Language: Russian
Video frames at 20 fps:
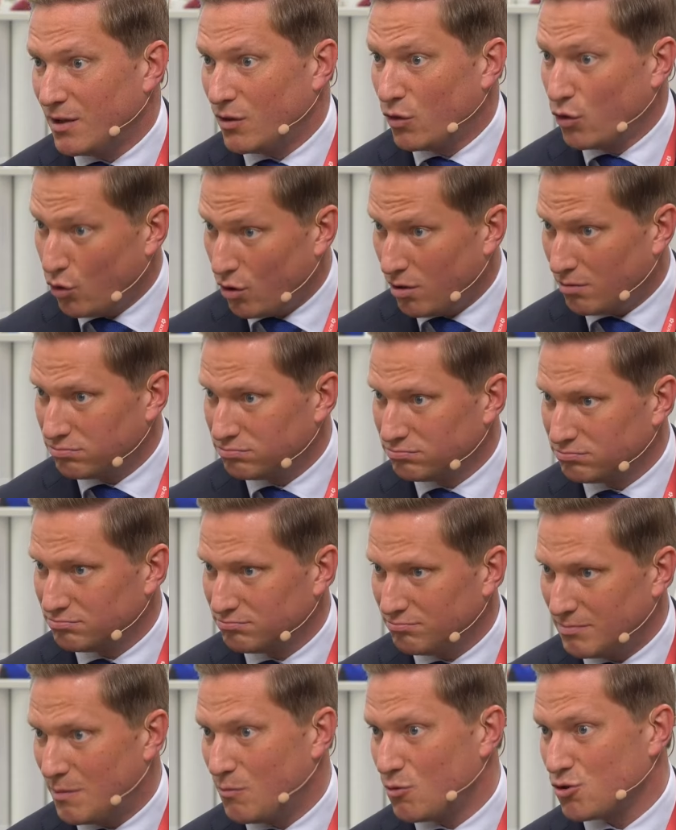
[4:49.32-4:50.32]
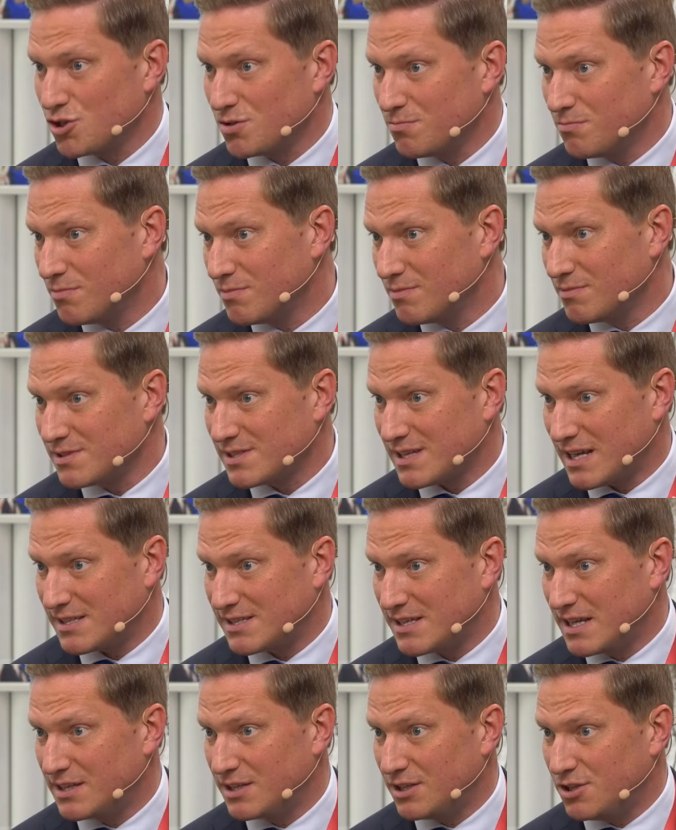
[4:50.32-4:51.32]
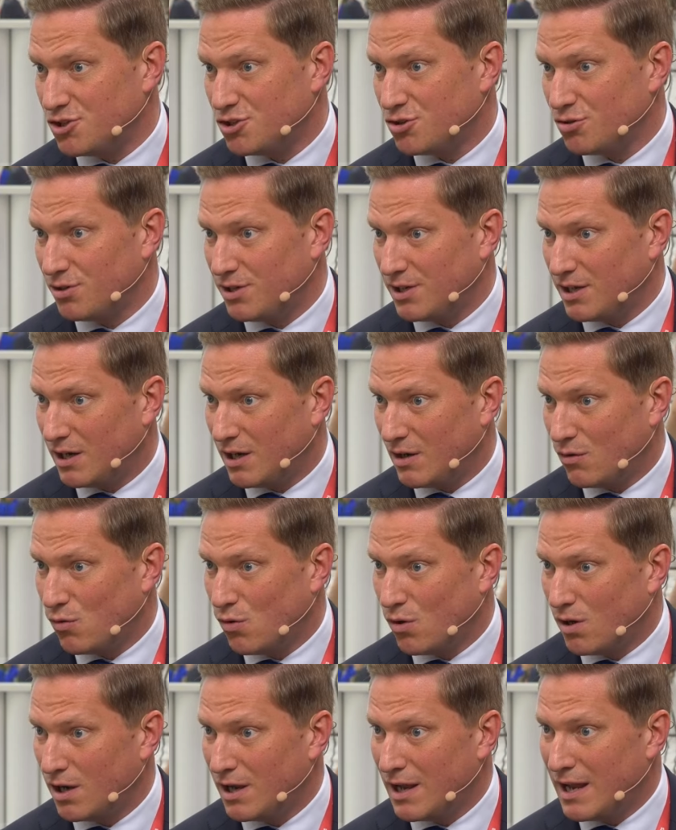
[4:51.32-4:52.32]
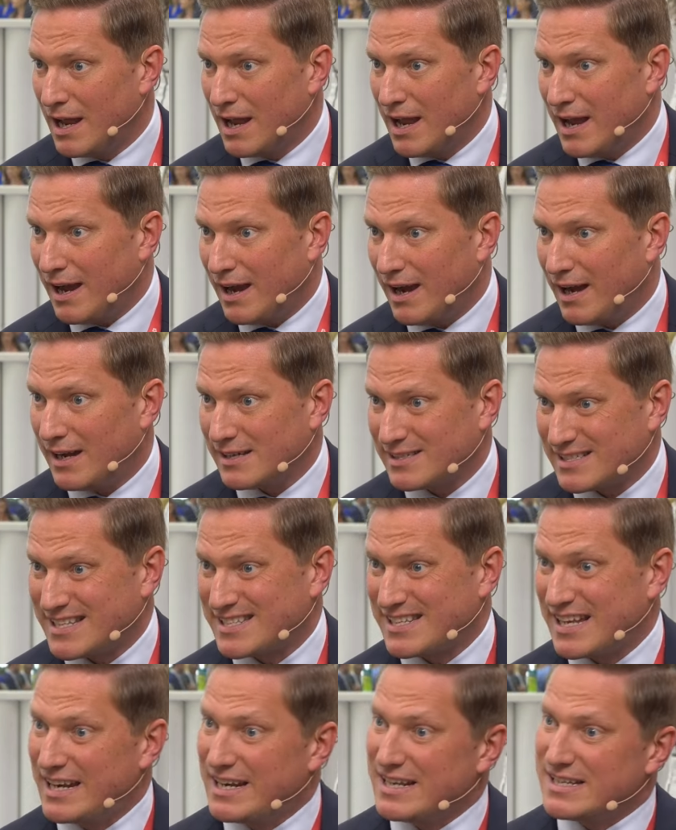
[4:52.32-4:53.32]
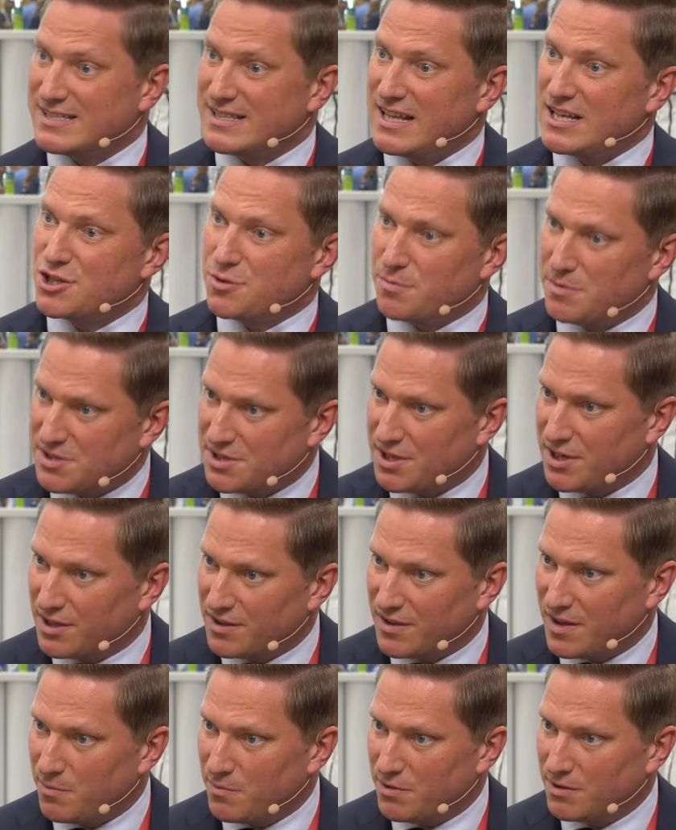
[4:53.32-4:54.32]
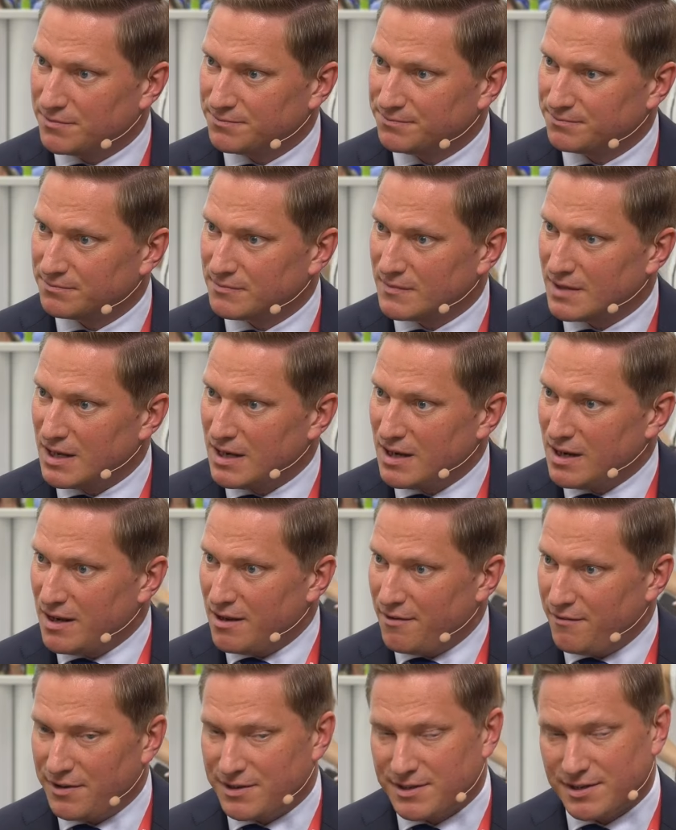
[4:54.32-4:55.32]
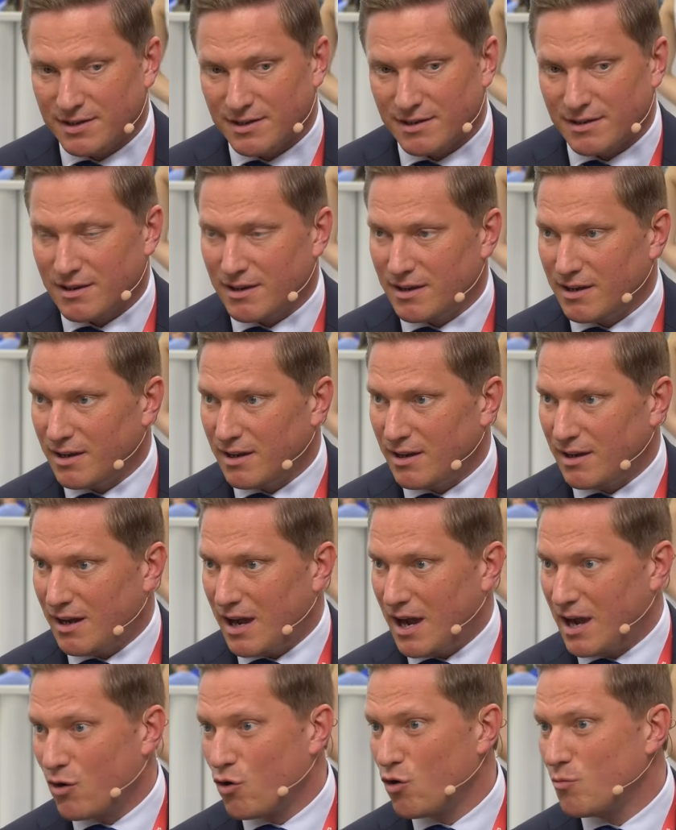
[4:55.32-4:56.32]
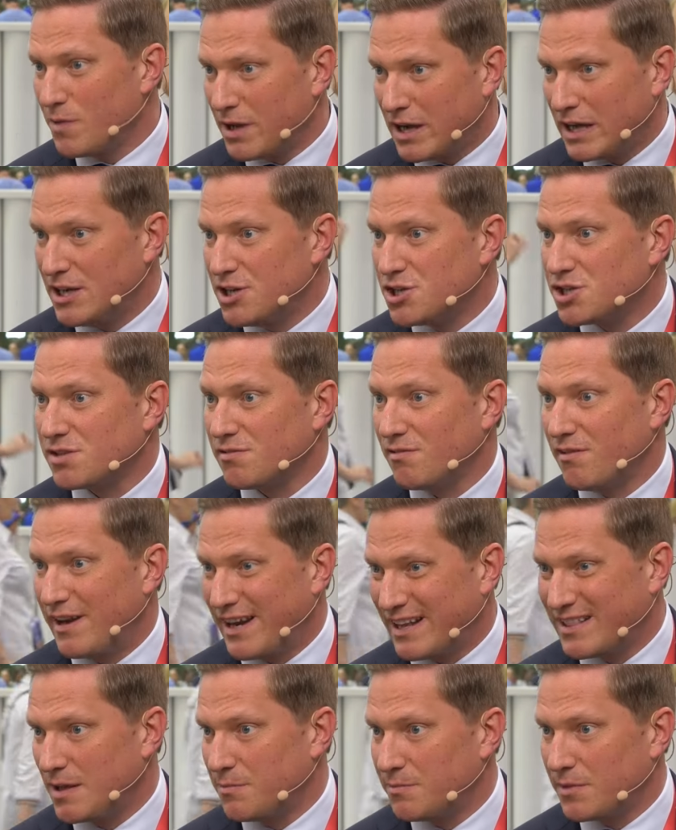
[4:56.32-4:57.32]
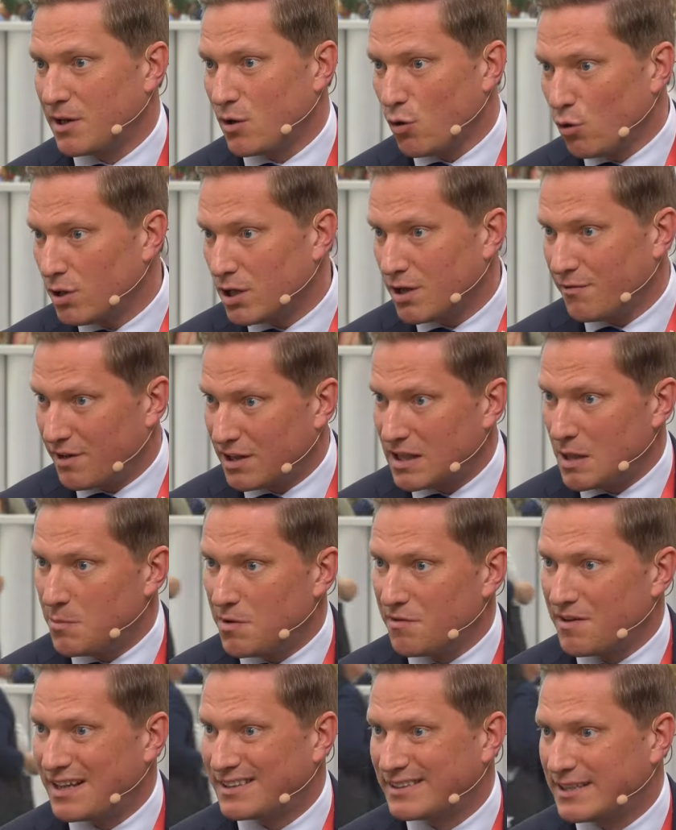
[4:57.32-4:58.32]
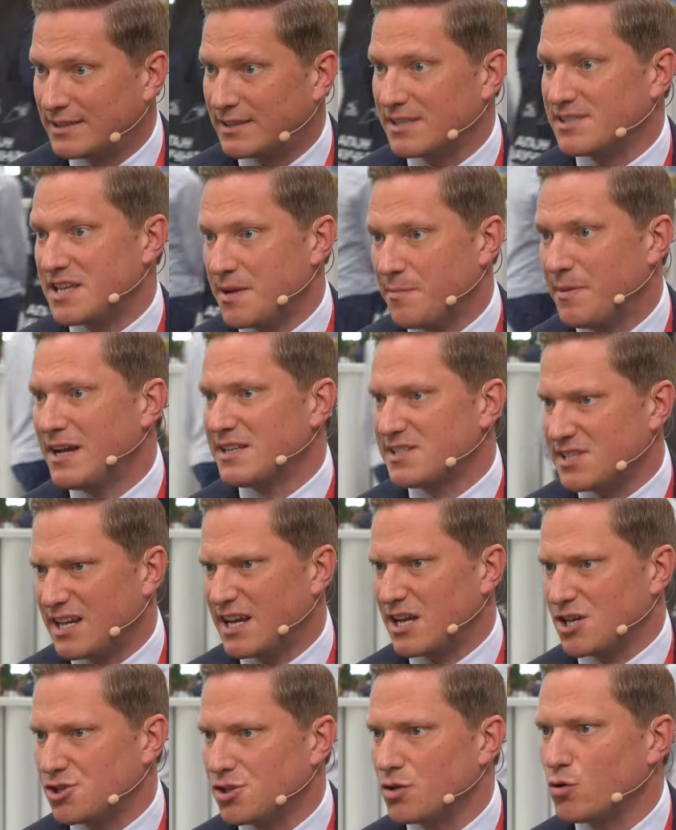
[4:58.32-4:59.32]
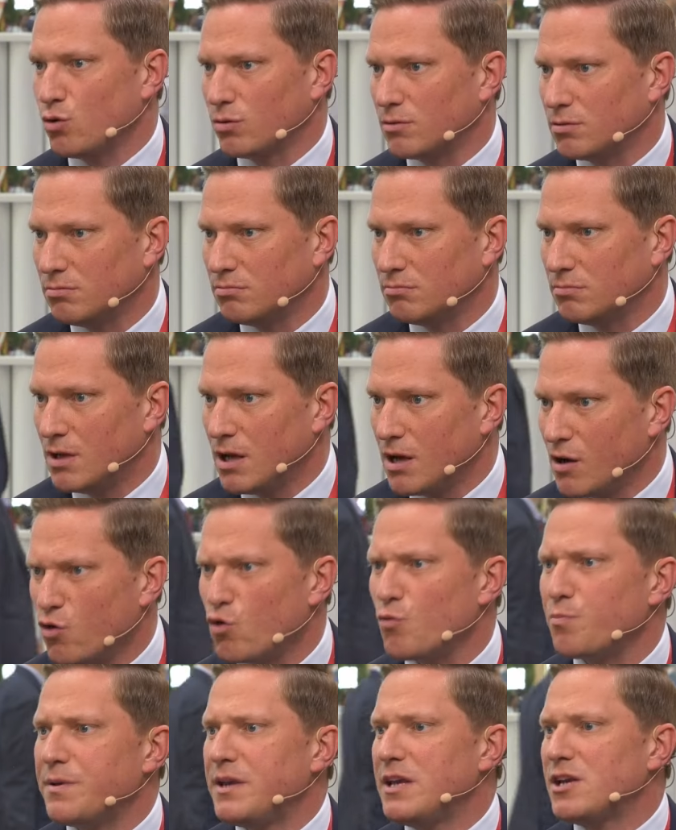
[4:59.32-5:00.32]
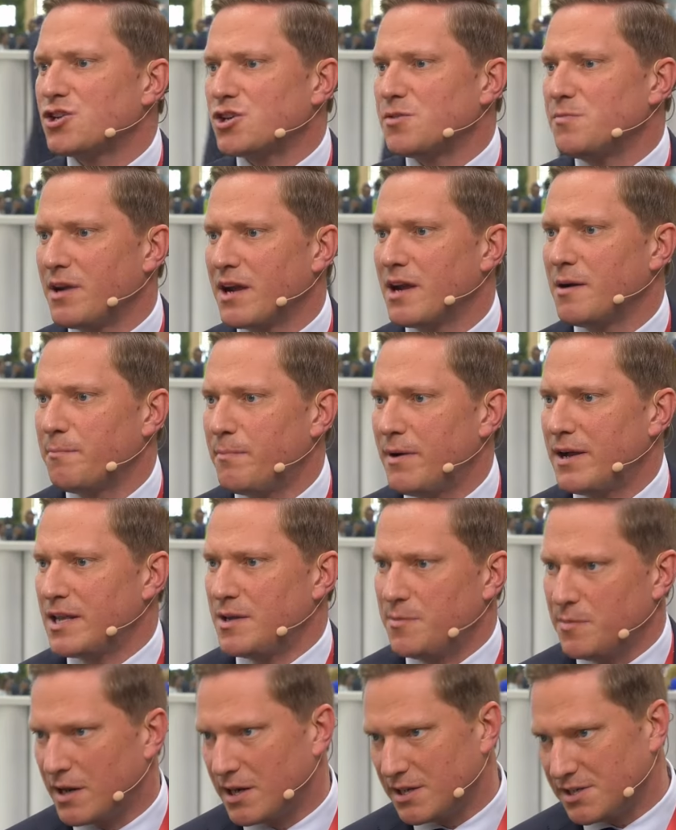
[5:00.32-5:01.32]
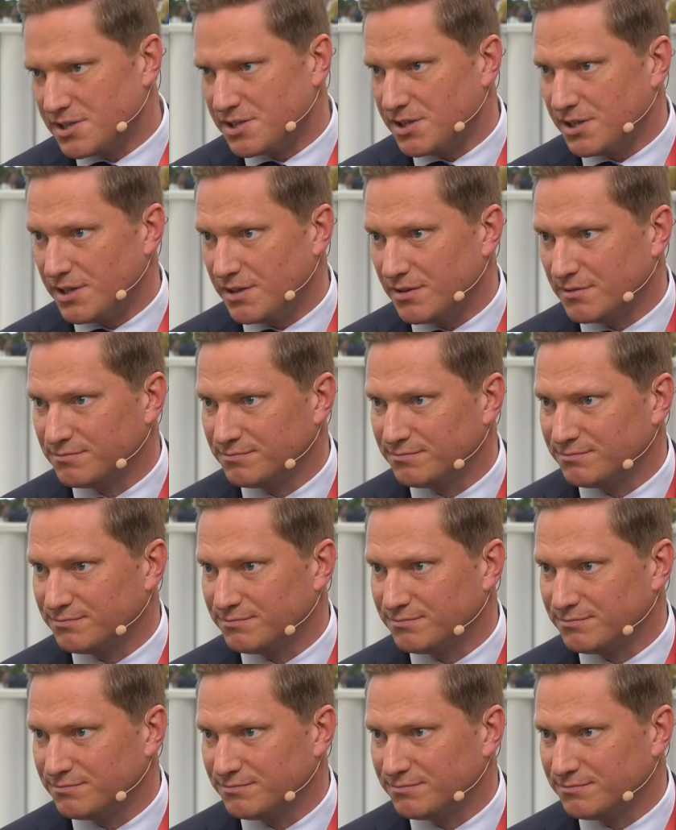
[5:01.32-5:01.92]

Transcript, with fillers: Но мы можем сказать еще и о, о а, социальной значимости рекламы. Mm-hmm. Ведь огромное количество рекламных роликов, рекламного контента снимается каждый год крупнейшими компаниями России.